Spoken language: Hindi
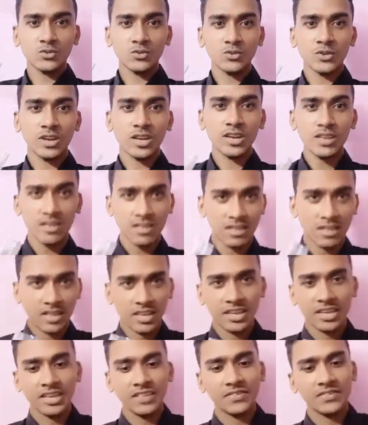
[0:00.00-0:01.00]
चुके हैं
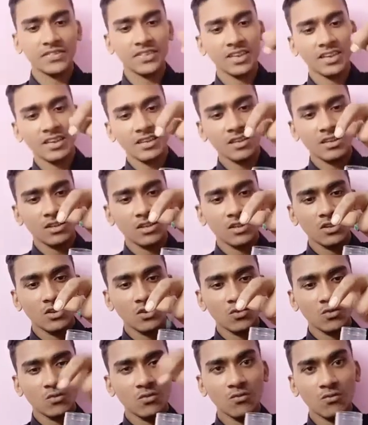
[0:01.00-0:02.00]
गिनते हैं
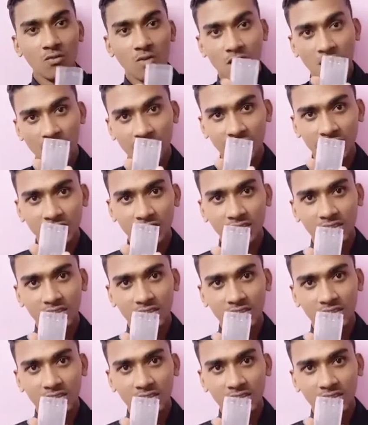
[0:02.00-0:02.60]
वन